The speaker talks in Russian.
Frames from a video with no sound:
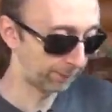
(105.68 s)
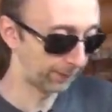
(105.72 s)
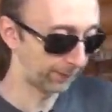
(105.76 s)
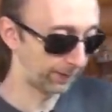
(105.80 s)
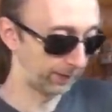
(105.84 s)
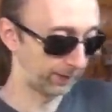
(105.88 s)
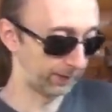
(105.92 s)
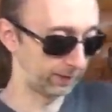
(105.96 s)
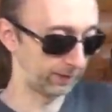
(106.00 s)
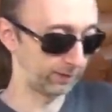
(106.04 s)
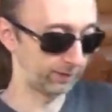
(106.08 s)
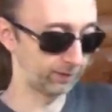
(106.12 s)

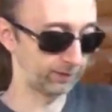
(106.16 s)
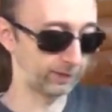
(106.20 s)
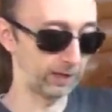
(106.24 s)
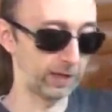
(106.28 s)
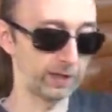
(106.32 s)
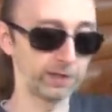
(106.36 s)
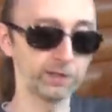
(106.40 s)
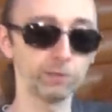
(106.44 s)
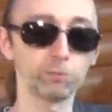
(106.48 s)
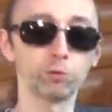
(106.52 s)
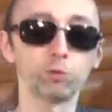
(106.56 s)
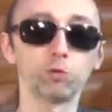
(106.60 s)
э,
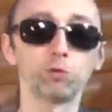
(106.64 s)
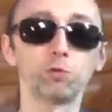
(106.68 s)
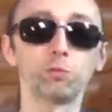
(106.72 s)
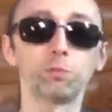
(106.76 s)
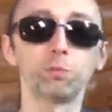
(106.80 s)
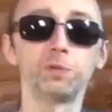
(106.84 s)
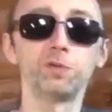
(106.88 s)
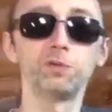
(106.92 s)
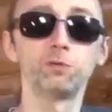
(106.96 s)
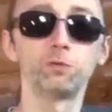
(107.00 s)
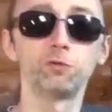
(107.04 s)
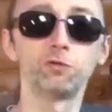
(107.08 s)
они будут
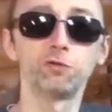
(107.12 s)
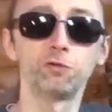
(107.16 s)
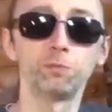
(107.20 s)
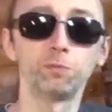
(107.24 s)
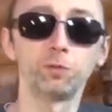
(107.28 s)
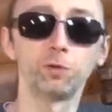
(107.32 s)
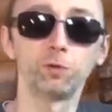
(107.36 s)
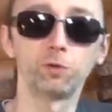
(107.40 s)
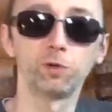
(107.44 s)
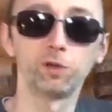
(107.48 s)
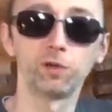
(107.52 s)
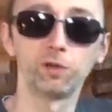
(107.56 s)
пить очень
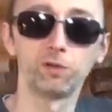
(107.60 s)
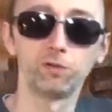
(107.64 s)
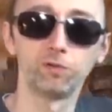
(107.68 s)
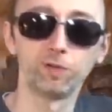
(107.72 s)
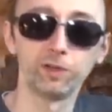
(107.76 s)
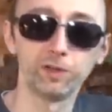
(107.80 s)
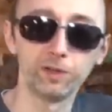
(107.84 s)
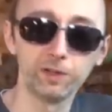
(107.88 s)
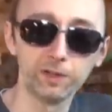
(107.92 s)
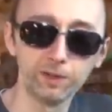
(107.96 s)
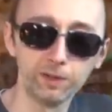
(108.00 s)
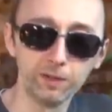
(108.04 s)
много
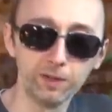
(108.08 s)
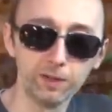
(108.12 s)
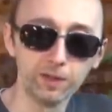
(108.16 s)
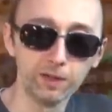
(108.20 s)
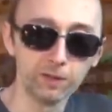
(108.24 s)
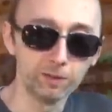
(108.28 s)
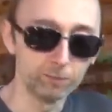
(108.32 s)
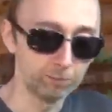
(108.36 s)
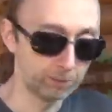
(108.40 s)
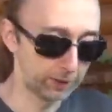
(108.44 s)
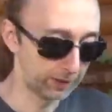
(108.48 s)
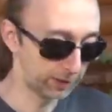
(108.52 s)
воды,
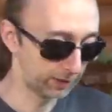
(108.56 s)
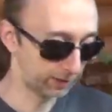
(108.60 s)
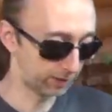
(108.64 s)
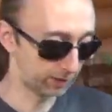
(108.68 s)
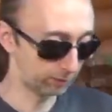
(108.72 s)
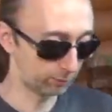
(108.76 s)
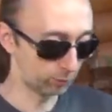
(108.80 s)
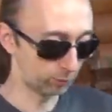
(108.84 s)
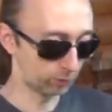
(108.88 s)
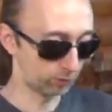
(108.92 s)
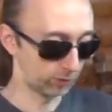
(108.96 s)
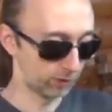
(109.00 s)

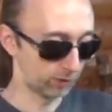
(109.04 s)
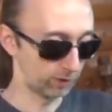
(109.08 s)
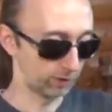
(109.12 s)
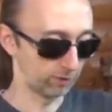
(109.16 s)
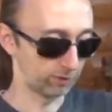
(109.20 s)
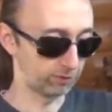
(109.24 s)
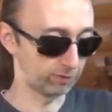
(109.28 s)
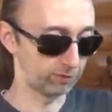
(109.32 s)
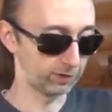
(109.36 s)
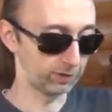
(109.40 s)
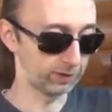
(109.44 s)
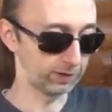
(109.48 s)
поэтому
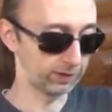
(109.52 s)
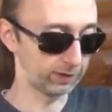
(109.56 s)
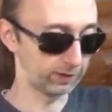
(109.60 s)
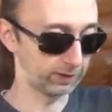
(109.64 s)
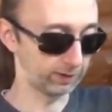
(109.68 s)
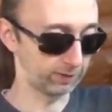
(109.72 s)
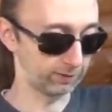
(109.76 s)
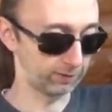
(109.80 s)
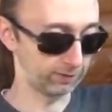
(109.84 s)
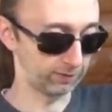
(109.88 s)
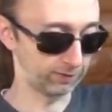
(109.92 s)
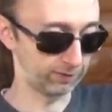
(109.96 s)
вы
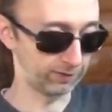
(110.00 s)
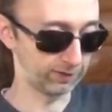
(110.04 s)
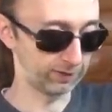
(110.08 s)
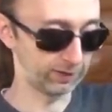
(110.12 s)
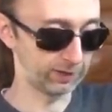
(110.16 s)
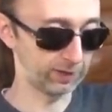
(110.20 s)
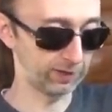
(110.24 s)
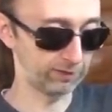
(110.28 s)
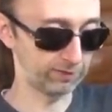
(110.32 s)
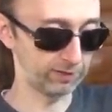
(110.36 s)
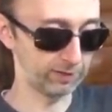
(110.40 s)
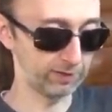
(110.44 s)
э,
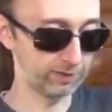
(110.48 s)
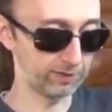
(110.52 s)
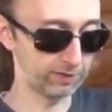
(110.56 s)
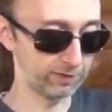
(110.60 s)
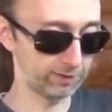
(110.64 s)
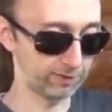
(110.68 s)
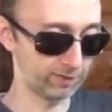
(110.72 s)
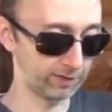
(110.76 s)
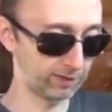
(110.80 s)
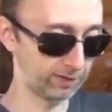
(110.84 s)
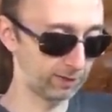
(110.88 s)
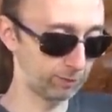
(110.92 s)
всегда
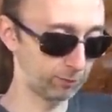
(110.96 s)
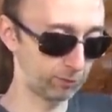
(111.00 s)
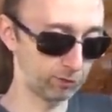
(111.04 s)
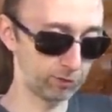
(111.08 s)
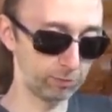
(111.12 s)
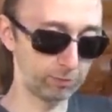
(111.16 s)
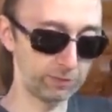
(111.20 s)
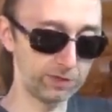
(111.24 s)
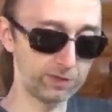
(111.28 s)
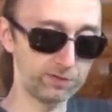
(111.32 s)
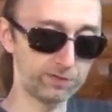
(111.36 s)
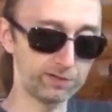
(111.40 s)
следите за тем,
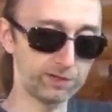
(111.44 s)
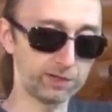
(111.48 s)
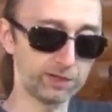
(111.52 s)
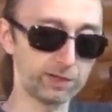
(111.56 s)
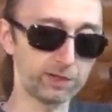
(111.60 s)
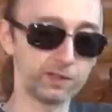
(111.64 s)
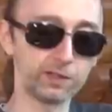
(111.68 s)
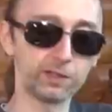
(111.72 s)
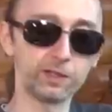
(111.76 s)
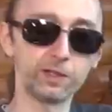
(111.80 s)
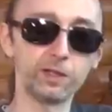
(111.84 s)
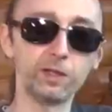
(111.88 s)
чтобы
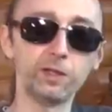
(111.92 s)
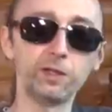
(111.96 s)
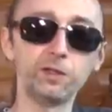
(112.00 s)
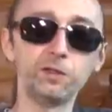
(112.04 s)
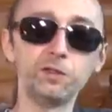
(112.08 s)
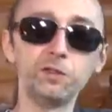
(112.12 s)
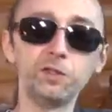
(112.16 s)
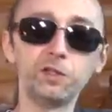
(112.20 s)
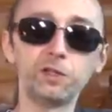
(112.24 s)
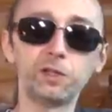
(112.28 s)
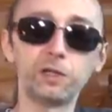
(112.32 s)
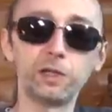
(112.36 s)
листики не
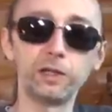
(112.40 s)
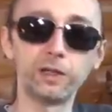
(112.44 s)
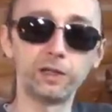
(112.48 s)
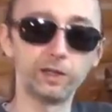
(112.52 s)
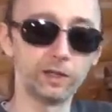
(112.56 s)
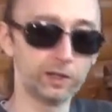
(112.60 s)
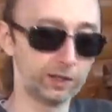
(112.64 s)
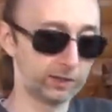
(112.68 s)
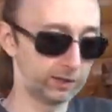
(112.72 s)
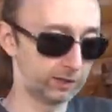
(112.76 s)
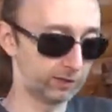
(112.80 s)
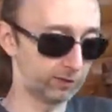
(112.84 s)
никли.
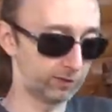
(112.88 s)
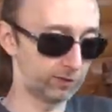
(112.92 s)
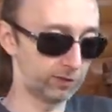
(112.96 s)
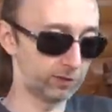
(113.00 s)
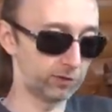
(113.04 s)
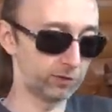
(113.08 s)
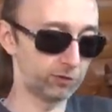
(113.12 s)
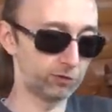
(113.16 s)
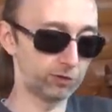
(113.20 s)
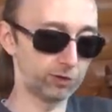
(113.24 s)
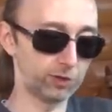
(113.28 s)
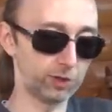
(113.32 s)
Если
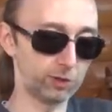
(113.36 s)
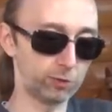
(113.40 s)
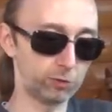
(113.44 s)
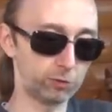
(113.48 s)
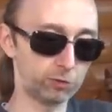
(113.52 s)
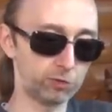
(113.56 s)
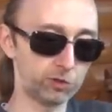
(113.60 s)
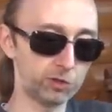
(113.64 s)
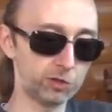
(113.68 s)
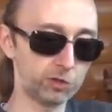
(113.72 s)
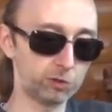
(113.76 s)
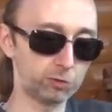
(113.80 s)

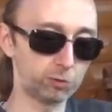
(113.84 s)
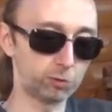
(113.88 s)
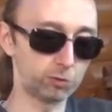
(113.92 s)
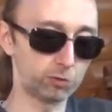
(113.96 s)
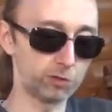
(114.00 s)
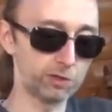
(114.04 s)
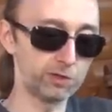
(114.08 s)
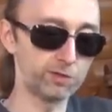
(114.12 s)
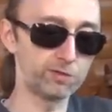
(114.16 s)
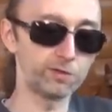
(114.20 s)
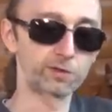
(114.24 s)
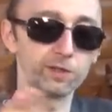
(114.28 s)
начинают
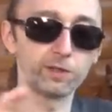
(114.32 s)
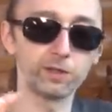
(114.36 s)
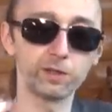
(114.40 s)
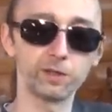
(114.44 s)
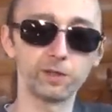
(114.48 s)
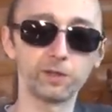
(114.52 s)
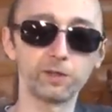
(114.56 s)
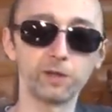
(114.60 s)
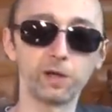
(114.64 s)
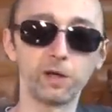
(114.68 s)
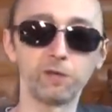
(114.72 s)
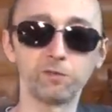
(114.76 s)
никнуть
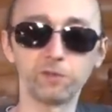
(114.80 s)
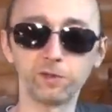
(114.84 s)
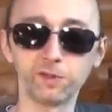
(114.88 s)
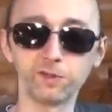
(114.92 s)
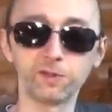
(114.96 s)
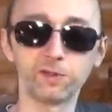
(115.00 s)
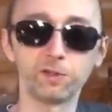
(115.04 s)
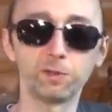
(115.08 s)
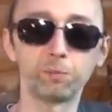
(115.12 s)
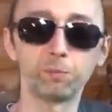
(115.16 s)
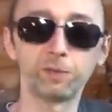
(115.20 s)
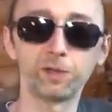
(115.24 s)
листики, а вы
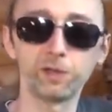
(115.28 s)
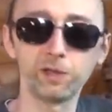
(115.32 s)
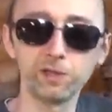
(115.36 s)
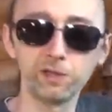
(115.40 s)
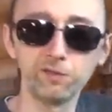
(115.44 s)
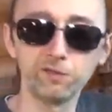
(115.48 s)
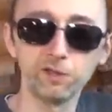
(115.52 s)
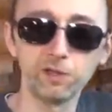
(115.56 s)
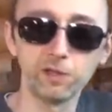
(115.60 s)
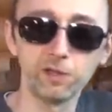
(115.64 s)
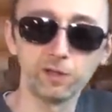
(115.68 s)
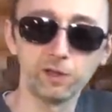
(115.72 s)
где-то
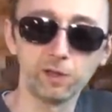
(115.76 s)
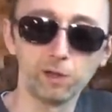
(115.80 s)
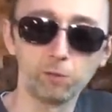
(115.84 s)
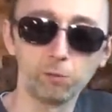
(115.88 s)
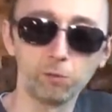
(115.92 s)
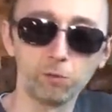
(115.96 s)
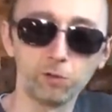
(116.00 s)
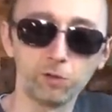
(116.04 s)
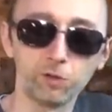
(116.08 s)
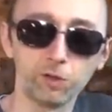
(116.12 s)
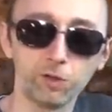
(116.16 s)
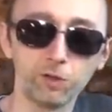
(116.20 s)
проглядели
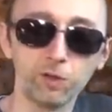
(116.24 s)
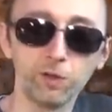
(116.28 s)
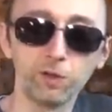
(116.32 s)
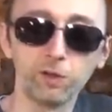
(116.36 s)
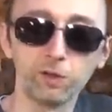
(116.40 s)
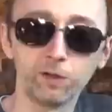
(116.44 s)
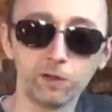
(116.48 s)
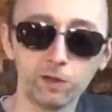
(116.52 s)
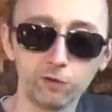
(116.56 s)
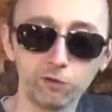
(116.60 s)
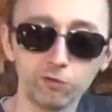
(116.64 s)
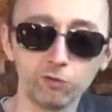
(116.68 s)
какой-то
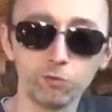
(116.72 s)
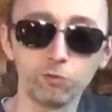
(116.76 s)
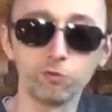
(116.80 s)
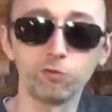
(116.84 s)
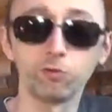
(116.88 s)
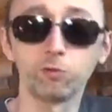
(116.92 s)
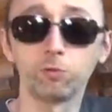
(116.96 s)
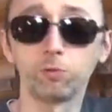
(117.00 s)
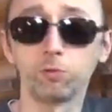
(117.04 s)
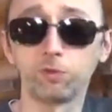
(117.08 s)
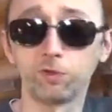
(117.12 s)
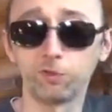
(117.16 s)

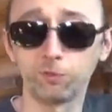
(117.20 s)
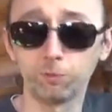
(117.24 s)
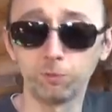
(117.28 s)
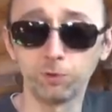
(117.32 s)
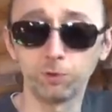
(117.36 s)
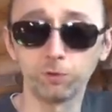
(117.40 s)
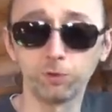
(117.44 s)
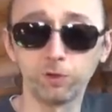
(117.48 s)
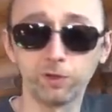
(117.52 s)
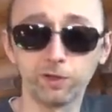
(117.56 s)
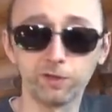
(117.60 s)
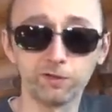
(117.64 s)
горшочек, у вас
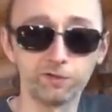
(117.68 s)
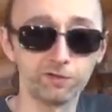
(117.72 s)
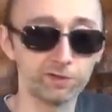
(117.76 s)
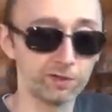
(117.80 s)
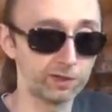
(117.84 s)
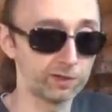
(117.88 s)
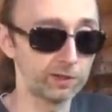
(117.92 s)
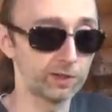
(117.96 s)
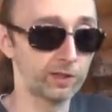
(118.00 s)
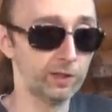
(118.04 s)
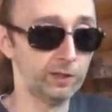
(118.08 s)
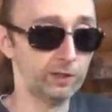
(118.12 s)
много
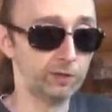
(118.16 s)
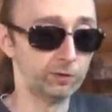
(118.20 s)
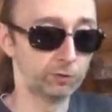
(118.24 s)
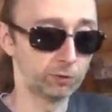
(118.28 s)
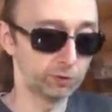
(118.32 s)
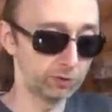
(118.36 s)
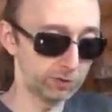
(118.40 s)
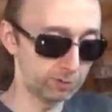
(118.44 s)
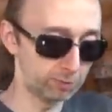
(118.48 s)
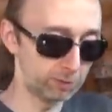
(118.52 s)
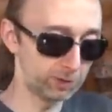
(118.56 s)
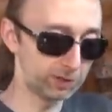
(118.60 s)
рассады,
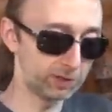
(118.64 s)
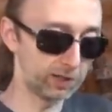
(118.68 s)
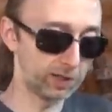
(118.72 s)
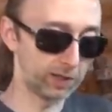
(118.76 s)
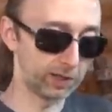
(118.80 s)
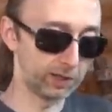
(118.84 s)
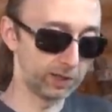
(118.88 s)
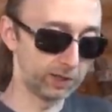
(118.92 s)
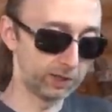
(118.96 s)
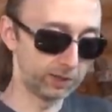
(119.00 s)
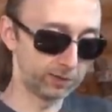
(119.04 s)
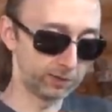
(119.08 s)
то не
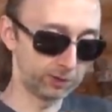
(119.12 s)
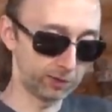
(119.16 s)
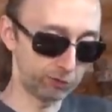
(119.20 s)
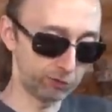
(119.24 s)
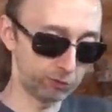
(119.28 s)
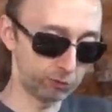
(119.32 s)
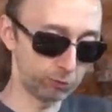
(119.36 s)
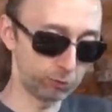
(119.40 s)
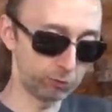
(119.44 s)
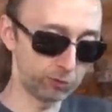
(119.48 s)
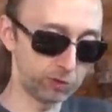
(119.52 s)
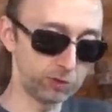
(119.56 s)
беда.
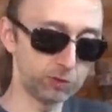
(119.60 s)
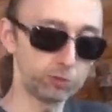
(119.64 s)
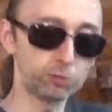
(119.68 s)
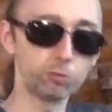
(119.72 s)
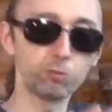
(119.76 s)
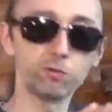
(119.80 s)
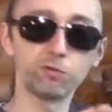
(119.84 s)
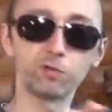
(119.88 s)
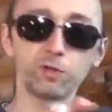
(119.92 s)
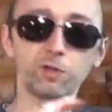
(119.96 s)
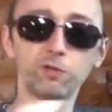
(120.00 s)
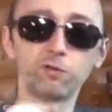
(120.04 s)
Начнут
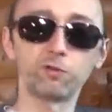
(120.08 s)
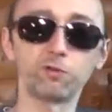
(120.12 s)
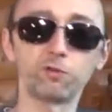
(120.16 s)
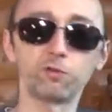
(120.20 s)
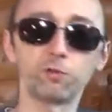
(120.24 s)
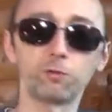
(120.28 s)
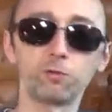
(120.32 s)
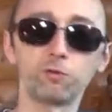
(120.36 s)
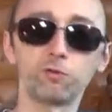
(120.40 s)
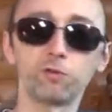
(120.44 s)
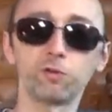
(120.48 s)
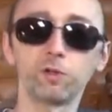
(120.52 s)
никнуть, значит
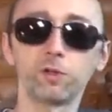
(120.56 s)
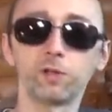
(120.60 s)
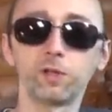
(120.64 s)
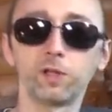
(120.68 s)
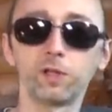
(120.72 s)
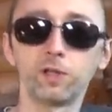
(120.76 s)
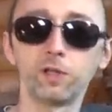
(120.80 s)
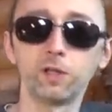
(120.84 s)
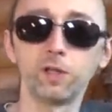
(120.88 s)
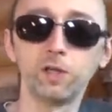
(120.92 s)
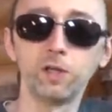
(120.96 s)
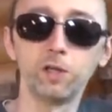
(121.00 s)
срочно
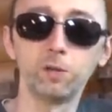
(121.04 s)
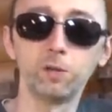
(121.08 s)
надо